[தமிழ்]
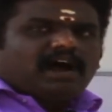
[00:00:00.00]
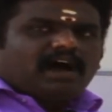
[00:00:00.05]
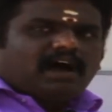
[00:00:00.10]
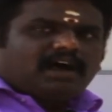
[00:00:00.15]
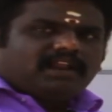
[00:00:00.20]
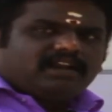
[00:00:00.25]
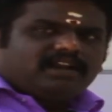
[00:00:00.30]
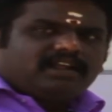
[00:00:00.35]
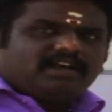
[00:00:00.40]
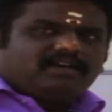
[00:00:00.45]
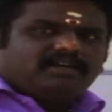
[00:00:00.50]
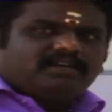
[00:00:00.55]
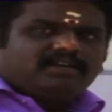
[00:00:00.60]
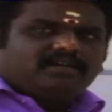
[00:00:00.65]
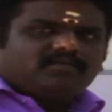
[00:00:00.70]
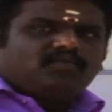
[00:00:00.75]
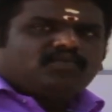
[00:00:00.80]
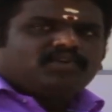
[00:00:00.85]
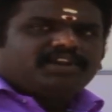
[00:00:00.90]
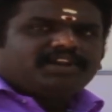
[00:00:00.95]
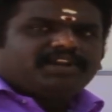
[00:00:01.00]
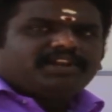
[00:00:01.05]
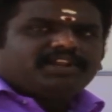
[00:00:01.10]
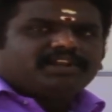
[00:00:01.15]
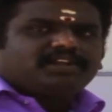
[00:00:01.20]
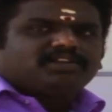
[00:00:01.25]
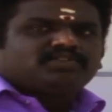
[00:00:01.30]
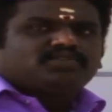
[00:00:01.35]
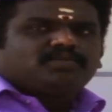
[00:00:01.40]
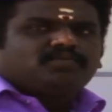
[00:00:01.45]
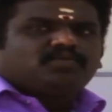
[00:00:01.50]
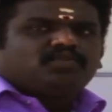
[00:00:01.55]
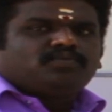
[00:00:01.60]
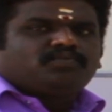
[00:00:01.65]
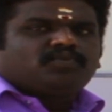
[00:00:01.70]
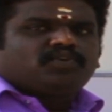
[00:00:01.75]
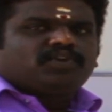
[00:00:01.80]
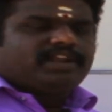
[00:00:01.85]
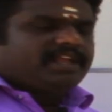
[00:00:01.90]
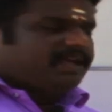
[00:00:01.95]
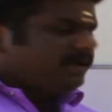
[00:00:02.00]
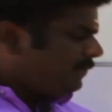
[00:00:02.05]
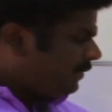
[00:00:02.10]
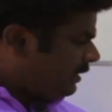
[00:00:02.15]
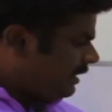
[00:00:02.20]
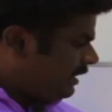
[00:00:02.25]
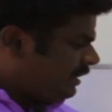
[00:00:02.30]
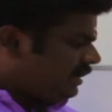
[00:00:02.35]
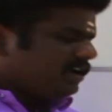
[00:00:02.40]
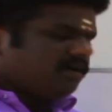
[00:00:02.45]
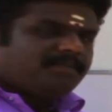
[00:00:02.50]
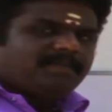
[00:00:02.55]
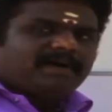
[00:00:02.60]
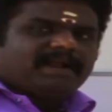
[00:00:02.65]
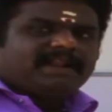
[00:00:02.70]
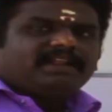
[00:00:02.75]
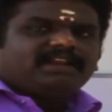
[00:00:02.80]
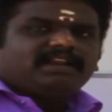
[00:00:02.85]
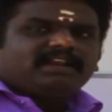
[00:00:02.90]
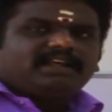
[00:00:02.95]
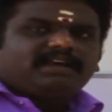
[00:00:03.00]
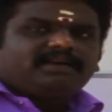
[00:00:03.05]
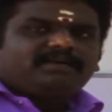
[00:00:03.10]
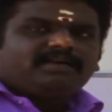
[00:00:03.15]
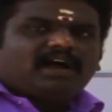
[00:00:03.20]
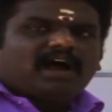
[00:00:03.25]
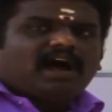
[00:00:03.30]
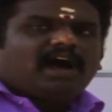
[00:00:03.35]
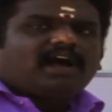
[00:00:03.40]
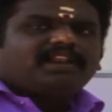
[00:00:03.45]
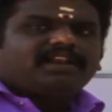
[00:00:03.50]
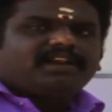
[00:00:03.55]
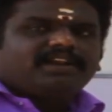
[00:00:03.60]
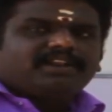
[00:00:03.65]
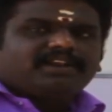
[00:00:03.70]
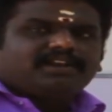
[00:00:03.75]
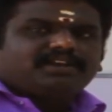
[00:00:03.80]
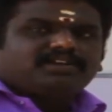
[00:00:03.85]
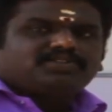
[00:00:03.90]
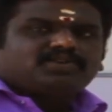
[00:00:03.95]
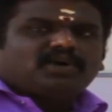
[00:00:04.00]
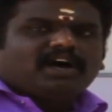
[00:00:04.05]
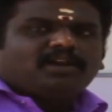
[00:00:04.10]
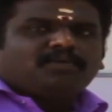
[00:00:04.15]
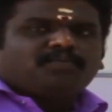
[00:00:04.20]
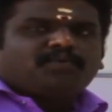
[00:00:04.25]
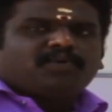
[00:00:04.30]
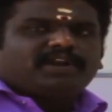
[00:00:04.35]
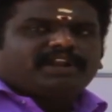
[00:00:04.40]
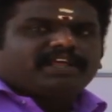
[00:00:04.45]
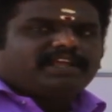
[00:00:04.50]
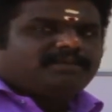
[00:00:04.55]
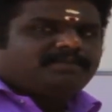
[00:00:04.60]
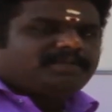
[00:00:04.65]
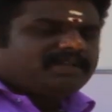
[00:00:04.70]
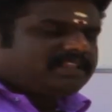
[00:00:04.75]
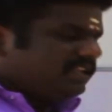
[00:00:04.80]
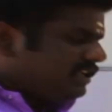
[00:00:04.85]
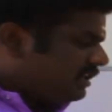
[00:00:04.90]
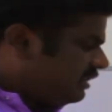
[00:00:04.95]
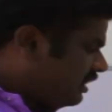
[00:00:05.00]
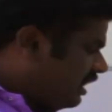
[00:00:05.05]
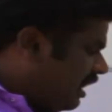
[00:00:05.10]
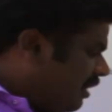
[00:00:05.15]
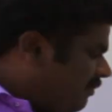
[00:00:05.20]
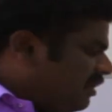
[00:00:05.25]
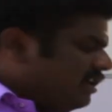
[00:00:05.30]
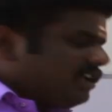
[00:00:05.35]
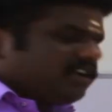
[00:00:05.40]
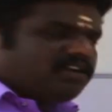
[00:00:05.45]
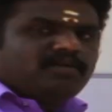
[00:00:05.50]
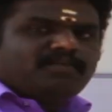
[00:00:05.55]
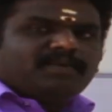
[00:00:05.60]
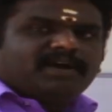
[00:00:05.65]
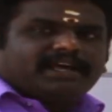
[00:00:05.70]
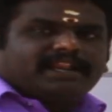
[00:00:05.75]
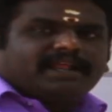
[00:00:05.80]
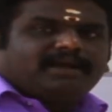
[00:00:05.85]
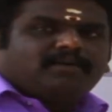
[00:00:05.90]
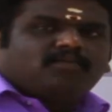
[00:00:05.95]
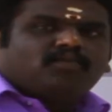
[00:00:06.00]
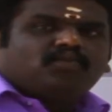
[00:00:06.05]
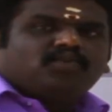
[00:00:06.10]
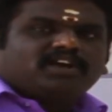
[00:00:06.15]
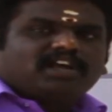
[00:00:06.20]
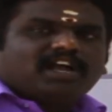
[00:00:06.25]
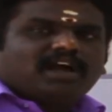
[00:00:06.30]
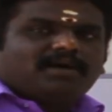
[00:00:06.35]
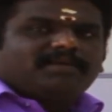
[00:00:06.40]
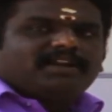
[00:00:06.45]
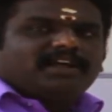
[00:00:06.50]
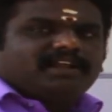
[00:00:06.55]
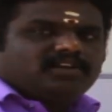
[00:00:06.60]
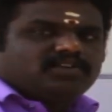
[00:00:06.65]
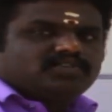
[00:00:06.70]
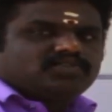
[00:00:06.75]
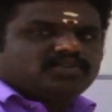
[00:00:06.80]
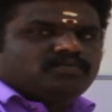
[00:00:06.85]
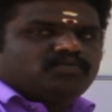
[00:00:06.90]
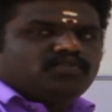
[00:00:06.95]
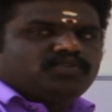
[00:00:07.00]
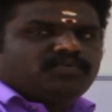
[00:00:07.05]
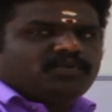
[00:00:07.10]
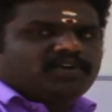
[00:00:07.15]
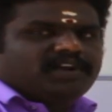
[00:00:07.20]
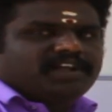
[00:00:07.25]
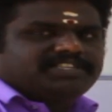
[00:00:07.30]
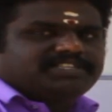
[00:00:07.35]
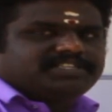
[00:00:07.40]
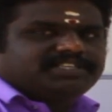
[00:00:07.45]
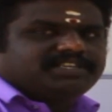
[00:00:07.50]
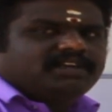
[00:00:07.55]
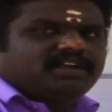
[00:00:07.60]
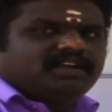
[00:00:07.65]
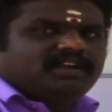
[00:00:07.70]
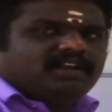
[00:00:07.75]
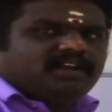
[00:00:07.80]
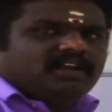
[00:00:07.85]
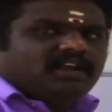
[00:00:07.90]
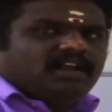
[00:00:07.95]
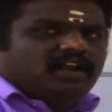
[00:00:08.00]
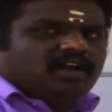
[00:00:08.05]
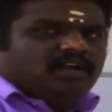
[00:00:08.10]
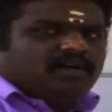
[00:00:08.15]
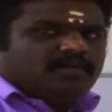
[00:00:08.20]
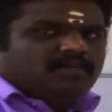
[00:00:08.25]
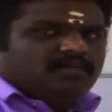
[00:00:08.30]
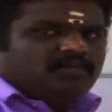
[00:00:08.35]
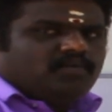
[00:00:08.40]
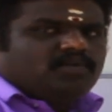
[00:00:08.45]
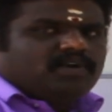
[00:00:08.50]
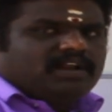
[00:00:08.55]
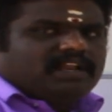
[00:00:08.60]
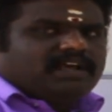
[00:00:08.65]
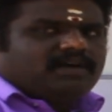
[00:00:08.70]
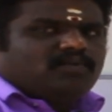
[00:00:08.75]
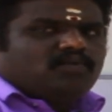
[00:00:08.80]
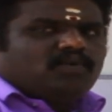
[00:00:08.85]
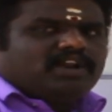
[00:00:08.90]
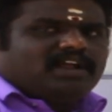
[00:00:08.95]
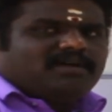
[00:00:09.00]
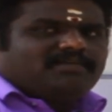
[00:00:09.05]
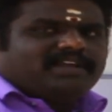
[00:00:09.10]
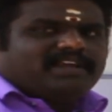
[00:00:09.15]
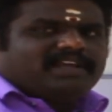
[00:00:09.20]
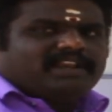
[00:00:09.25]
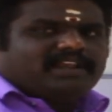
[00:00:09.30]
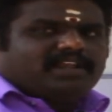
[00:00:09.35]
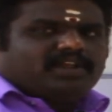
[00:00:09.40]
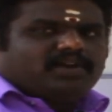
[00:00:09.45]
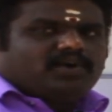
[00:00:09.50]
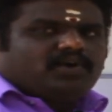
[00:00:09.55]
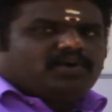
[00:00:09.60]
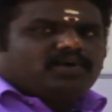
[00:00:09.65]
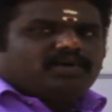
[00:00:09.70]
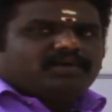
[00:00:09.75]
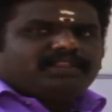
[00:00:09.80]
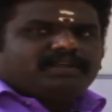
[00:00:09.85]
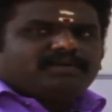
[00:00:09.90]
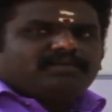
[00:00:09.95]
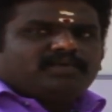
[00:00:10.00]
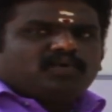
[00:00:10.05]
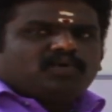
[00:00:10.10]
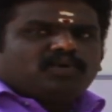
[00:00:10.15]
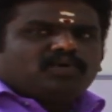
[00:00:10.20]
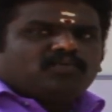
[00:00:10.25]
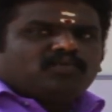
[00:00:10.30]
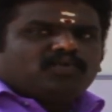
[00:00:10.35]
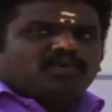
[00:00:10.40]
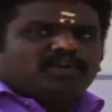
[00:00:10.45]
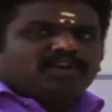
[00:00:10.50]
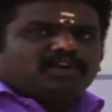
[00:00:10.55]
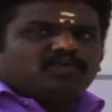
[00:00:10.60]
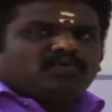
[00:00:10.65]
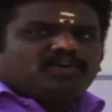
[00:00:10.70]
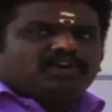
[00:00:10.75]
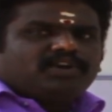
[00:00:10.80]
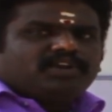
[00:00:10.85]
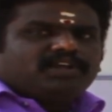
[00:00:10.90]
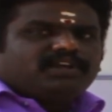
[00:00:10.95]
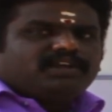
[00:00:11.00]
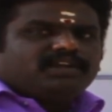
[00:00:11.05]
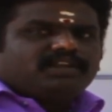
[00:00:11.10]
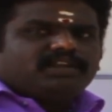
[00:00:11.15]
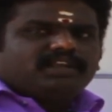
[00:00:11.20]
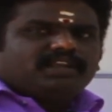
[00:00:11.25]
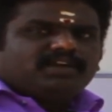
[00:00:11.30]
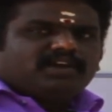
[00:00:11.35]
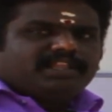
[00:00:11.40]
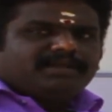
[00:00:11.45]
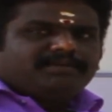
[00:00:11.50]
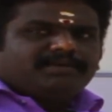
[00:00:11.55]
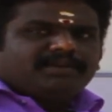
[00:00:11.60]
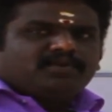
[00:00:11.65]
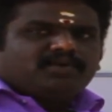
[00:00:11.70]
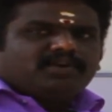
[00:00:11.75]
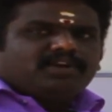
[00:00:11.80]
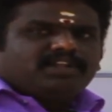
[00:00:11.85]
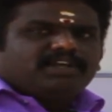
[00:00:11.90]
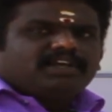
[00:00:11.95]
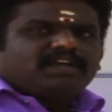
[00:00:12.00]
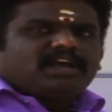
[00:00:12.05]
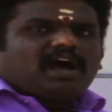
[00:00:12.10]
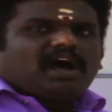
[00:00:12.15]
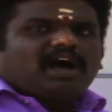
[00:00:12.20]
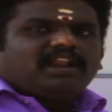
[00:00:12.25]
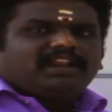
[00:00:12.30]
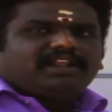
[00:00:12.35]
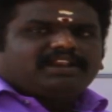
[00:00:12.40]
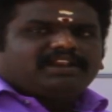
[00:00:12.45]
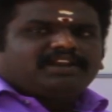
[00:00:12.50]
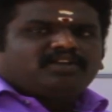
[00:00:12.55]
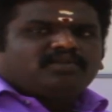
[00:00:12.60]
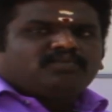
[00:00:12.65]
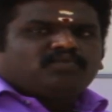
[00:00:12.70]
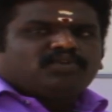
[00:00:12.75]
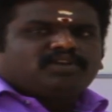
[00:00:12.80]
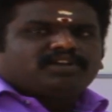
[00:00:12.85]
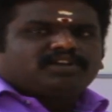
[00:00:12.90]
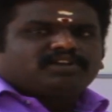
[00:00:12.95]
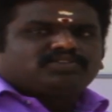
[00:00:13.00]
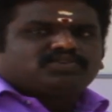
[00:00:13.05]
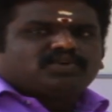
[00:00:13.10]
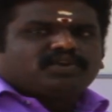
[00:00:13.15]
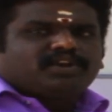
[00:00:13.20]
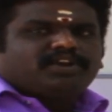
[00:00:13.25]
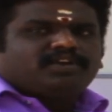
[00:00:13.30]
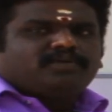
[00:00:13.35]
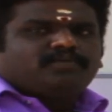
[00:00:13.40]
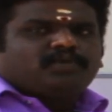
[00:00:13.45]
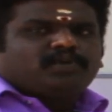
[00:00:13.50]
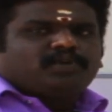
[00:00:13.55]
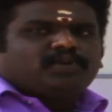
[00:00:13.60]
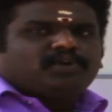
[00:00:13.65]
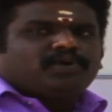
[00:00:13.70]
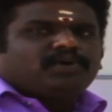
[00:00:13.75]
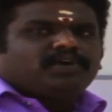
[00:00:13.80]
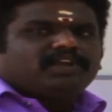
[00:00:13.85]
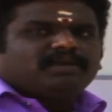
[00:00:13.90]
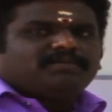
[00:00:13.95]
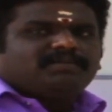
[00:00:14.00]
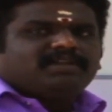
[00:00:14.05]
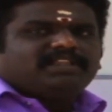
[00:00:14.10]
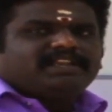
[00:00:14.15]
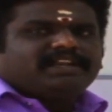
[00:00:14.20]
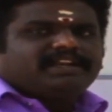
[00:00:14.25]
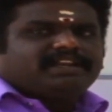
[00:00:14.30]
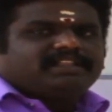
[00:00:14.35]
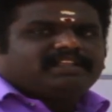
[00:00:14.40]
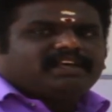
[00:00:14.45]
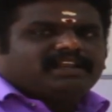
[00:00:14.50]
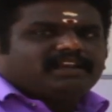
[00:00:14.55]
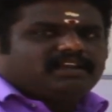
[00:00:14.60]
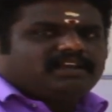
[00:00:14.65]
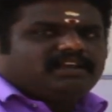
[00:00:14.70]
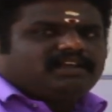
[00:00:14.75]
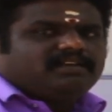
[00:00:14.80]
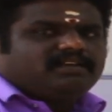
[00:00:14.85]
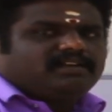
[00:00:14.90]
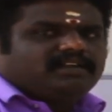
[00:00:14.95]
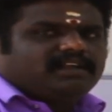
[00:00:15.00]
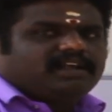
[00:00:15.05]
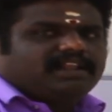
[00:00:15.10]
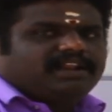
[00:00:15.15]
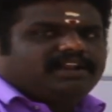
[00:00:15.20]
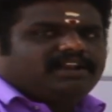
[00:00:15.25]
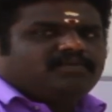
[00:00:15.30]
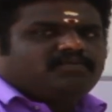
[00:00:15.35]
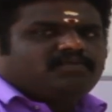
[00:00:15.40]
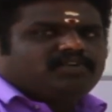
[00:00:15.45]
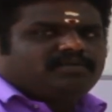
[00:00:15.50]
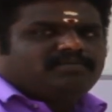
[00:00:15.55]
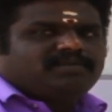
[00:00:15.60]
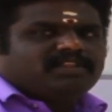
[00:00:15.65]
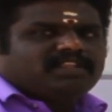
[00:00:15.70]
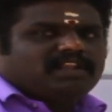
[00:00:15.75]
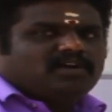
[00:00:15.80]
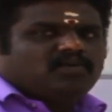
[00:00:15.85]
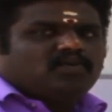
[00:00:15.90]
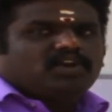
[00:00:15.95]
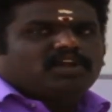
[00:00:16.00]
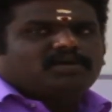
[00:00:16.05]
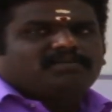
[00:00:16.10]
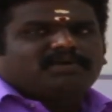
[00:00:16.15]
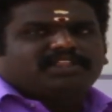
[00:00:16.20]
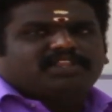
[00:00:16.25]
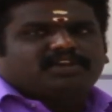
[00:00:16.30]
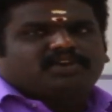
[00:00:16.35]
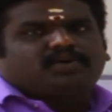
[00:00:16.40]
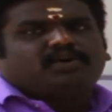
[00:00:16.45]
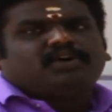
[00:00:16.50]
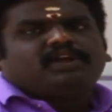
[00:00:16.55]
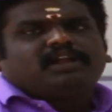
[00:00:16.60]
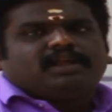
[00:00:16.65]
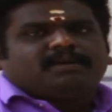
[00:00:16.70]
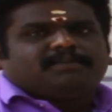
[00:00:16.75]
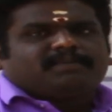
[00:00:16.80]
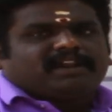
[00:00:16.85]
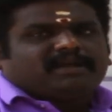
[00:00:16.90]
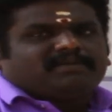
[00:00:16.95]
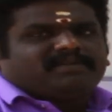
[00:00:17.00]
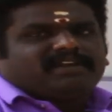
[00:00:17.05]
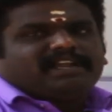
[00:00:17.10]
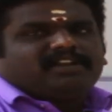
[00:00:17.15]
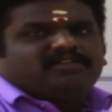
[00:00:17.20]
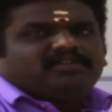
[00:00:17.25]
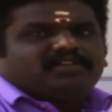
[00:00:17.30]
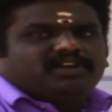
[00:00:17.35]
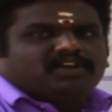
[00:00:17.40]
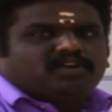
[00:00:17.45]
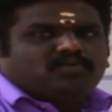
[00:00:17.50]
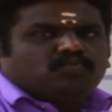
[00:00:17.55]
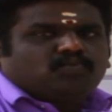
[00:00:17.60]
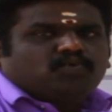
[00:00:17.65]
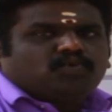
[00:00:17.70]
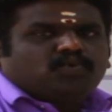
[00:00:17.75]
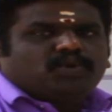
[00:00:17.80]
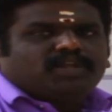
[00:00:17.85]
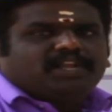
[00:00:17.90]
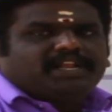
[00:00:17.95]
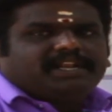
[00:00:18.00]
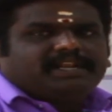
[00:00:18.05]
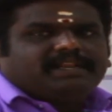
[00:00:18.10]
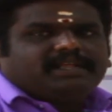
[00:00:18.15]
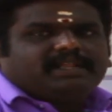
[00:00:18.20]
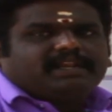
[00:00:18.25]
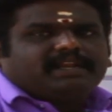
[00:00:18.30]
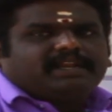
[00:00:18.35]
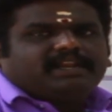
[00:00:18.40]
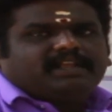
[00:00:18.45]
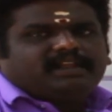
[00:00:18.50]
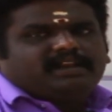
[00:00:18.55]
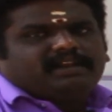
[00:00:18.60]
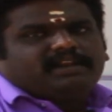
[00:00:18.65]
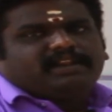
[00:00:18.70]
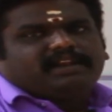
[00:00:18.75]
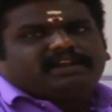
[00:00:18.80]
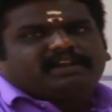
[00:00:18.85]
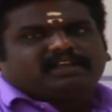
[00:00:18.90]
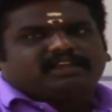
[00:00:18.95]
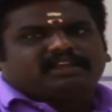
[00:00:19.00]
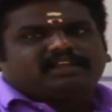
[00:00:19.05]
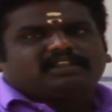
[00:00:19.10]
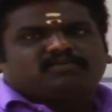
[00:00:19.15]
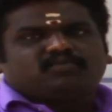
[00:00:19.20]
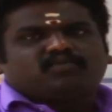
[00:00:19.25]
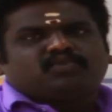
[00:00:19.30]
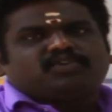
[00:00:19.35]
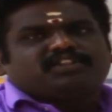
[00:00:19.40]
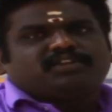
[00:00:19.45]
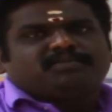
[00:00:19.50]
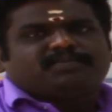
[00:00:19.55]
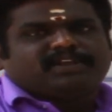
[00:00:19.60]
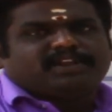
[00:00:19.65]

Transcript: ஆறில் மூணு ரெண்டு இருக்குது ஸோ மூணு போட்டேன் இங்கே பன்னெண்டில் ஆறு ரெண்டு இருக்குது ஸோ ஆறு போட்டேன் இப்போ இதில் எது காமனாக இருக்குன்னு பார்க்குறேன் மூணு காமனாக இருக்குது ஸோ மூணு போட்டாச்சு மூணில் ஒன்று அப்படியே இறக்கிறோம் இந்த ஒரு மூணு இருக்குது ஒன்று இங்கேயும் அதே மாதிரி ஒன்று ஆறில் ரெண்டு மூணு இருக்குது ஸோ ரெண்டு போட்டோம் இங்கே மீதி ரெண்டு தான் இருக்குது இங்கே ரெண்டு போட்டு மீதிலாம் ஒன்றா மாற்றிட்டோம் இப்போ நமக்கு என்ன வந்திருக்கு மூணு இன்ட்டு ரெண்டு இன்ட்டு ரெண்டு இது மூணுத்தையும்